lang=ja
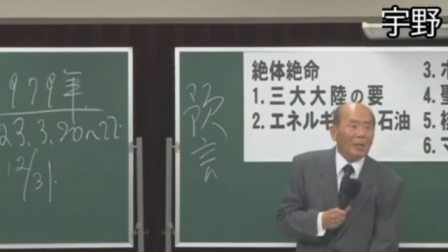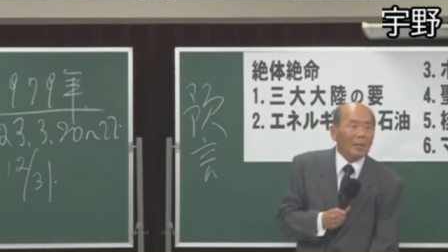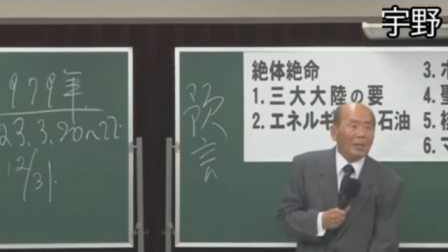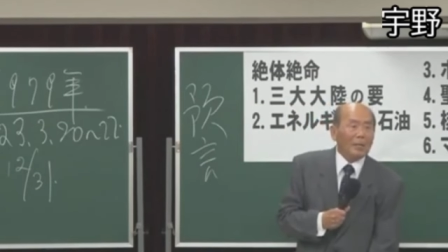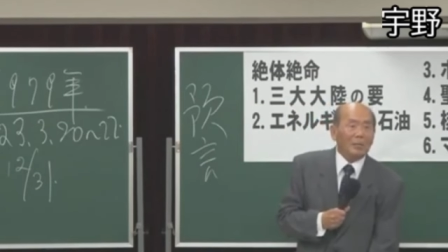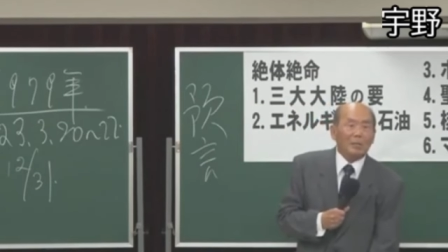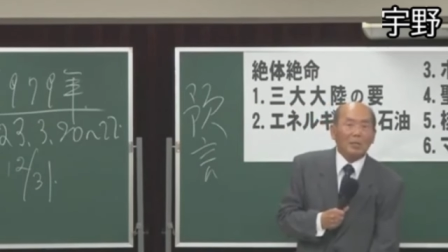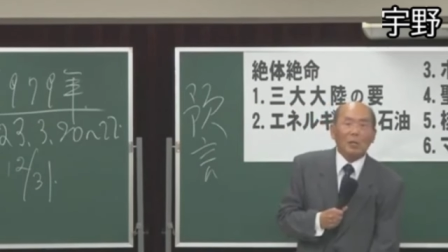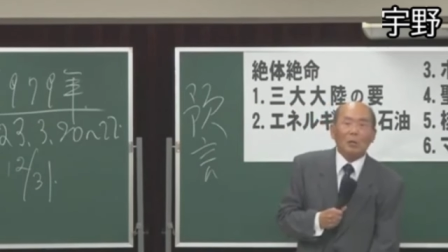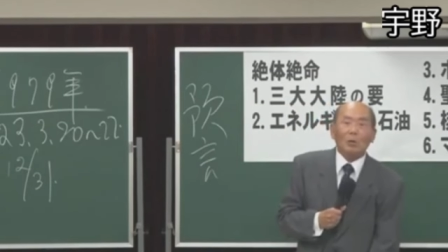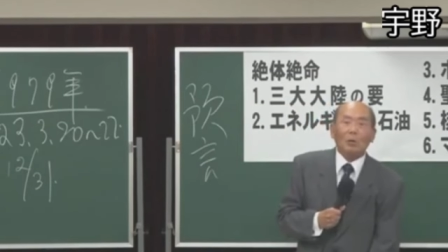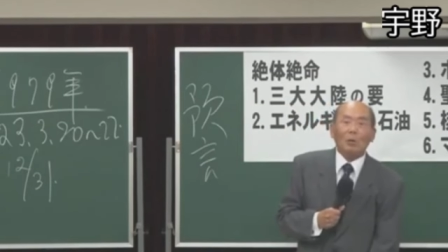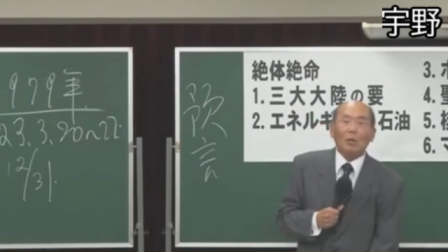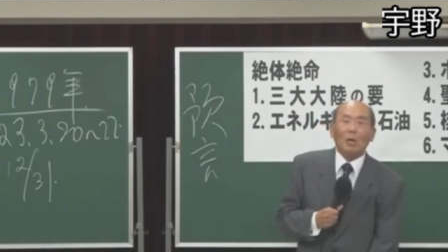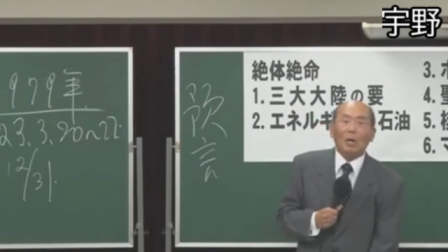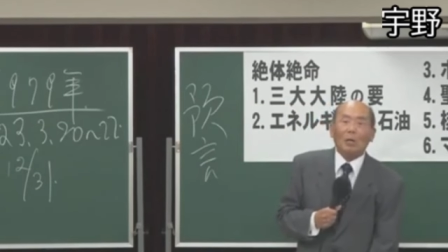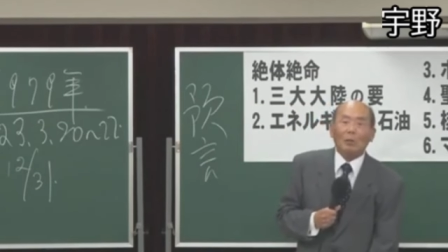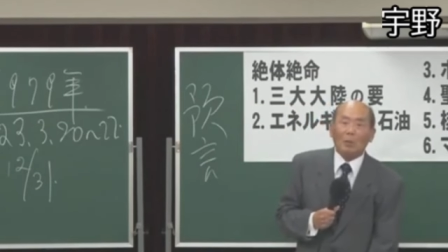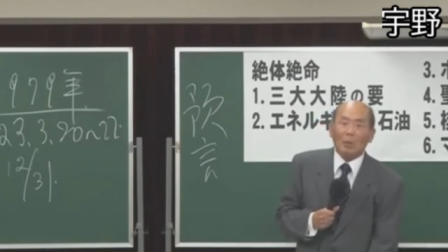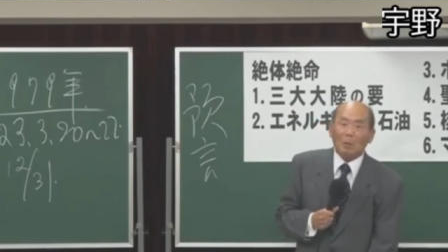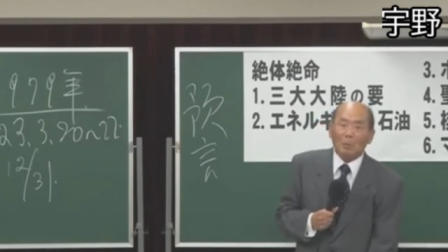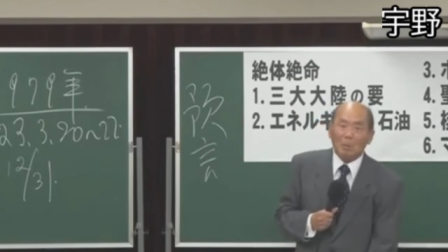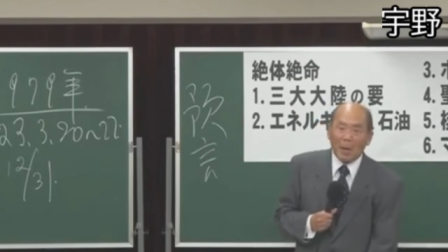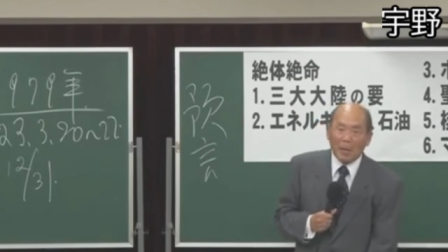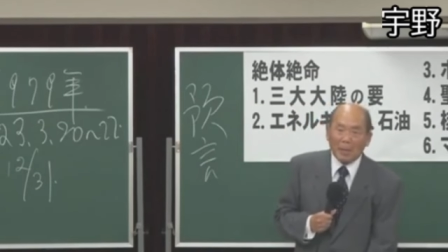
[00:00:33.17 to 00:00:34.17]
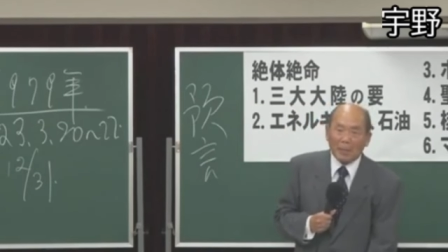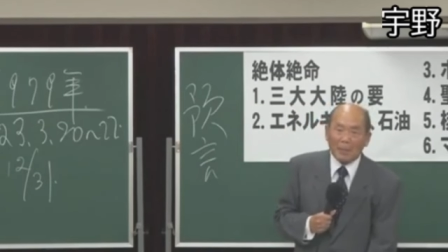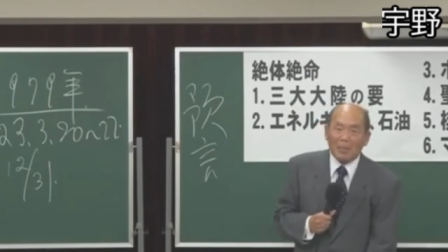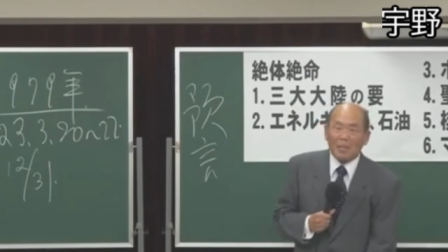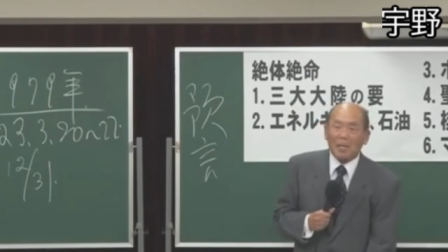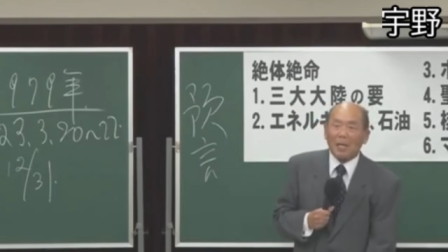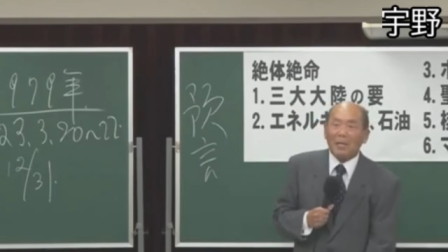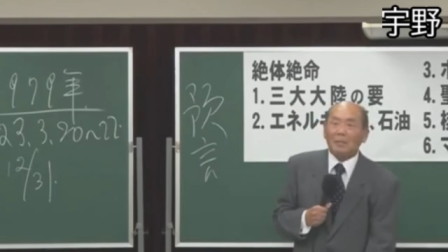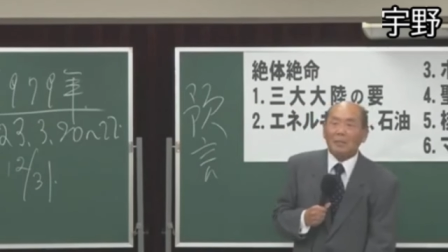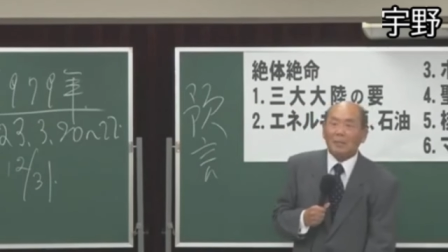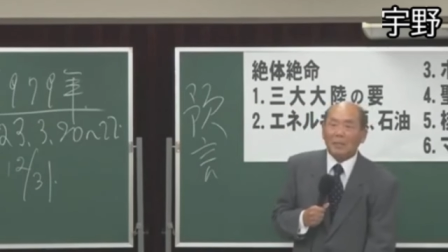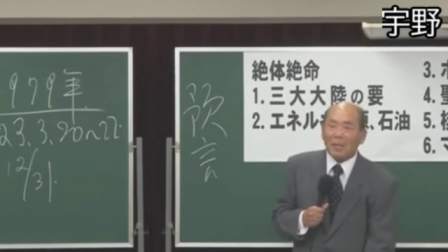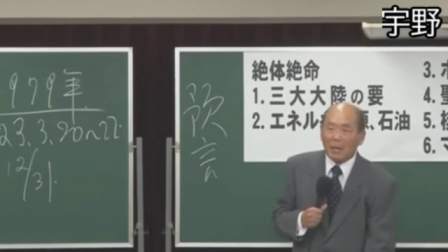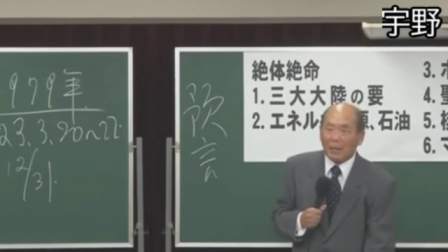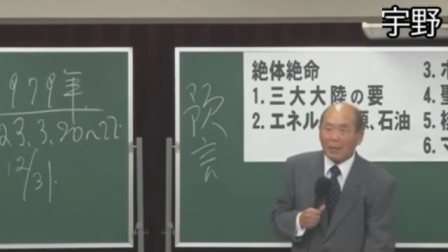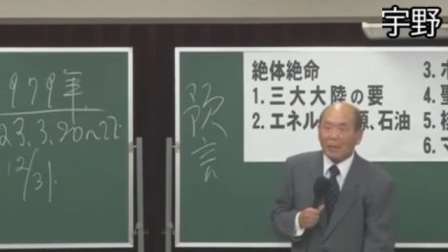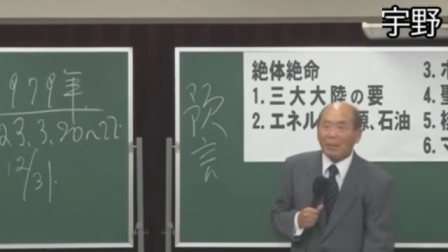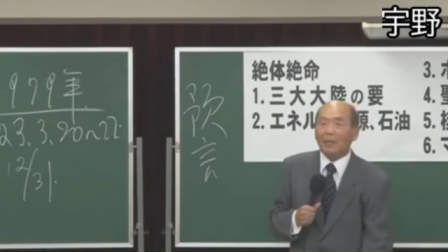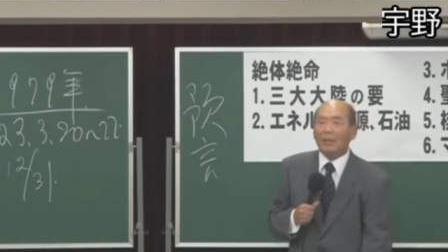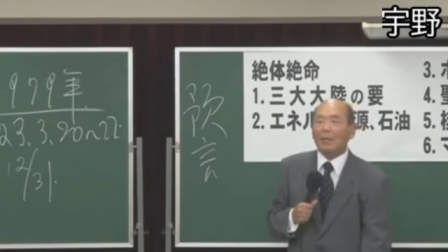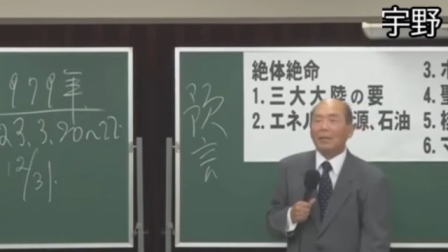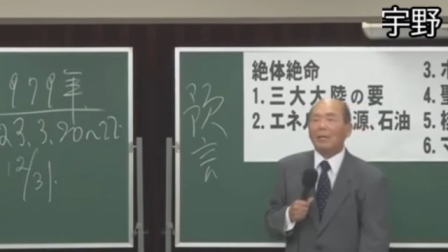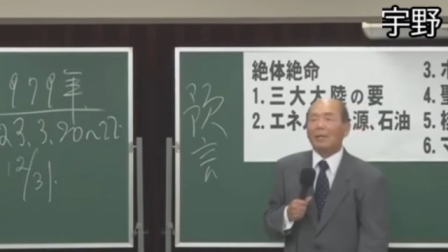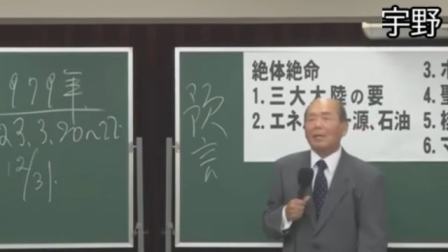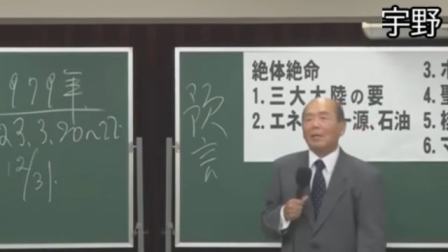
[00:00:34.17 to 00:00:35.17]
2400年前紀元
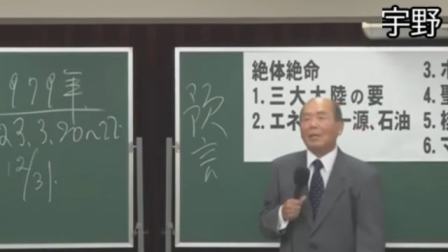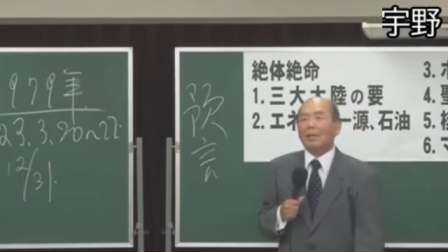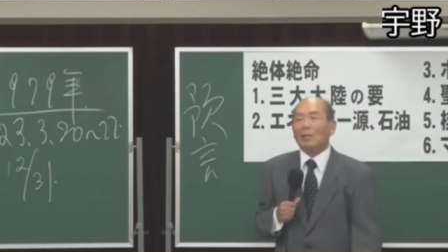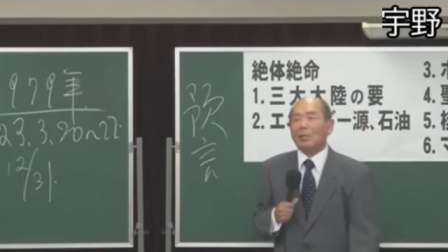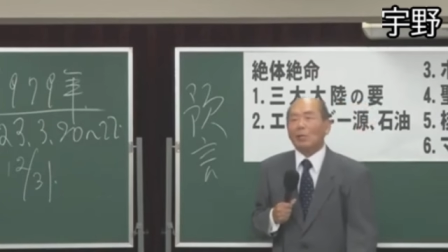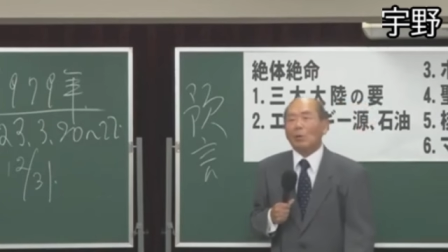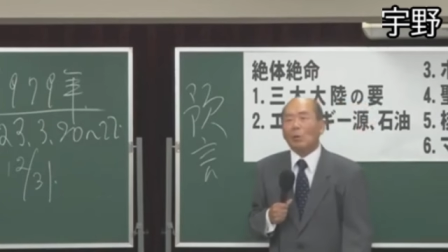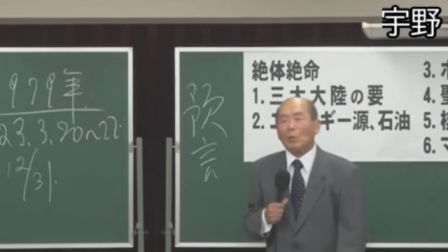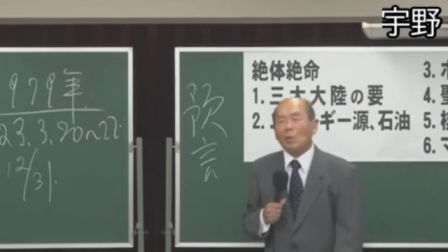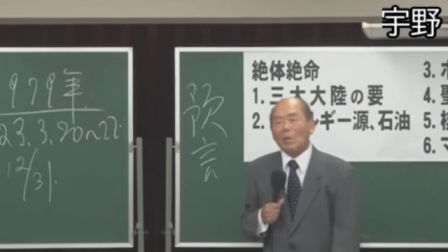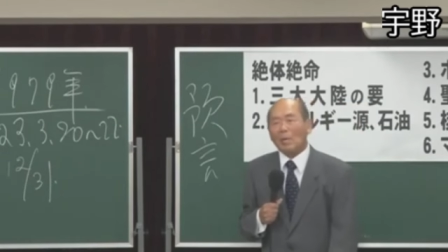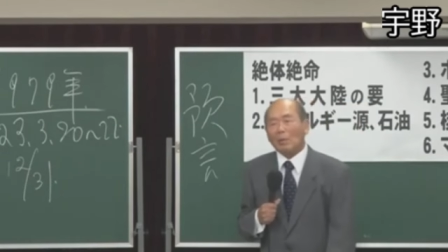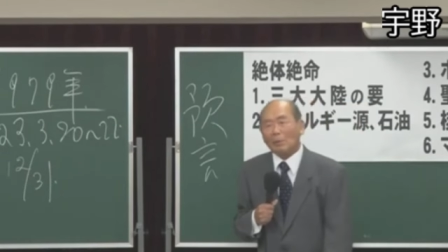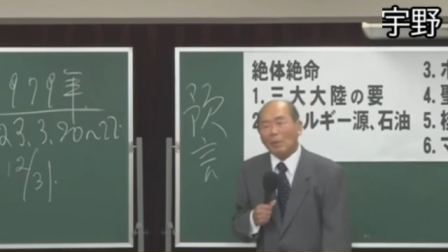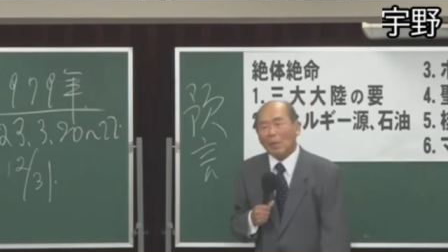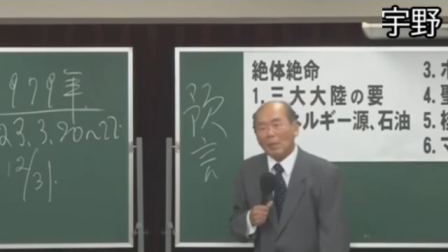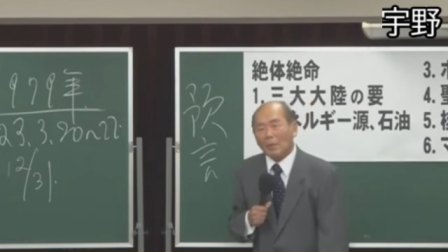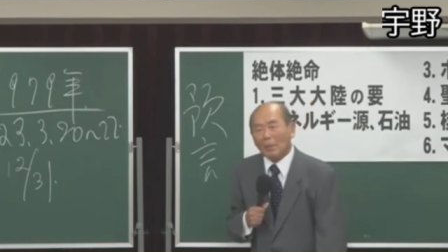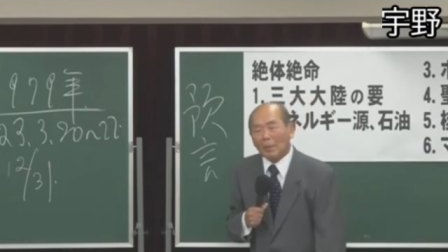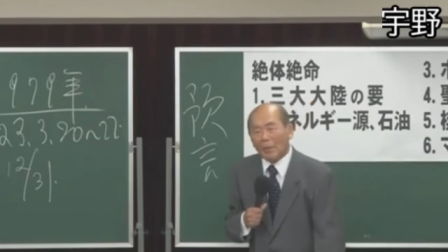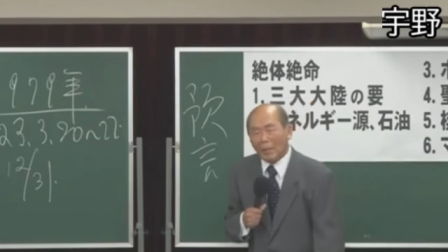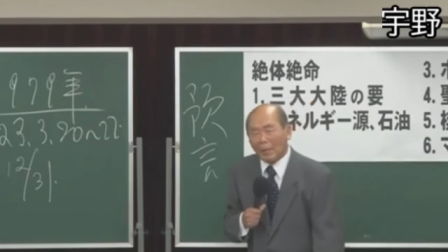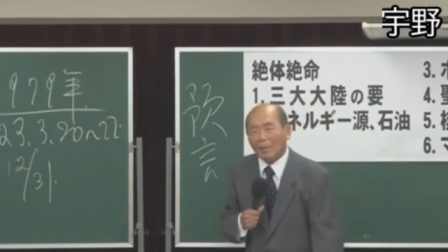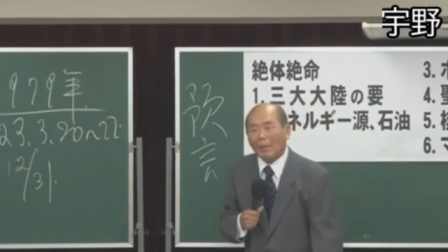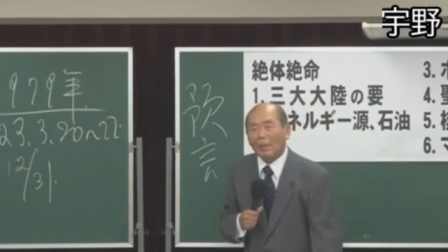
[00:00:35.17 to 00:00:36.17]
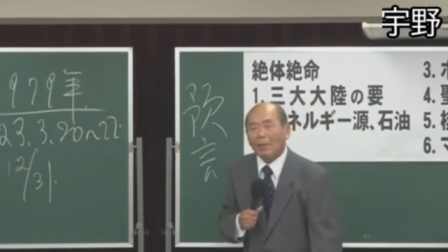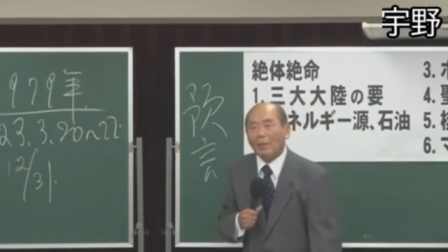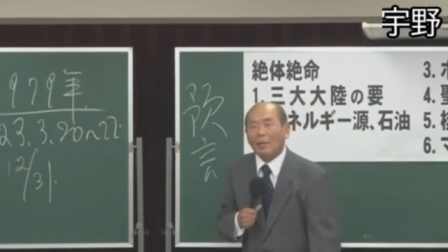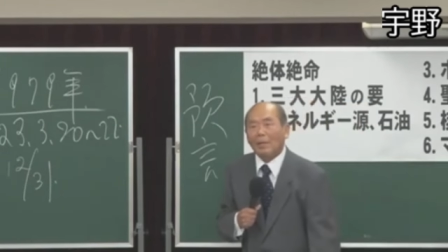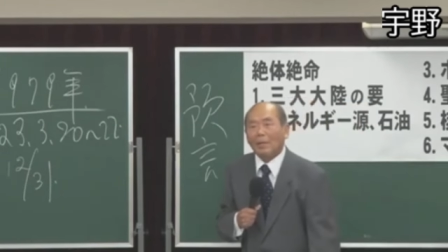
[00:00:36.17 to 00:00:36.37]
前400年に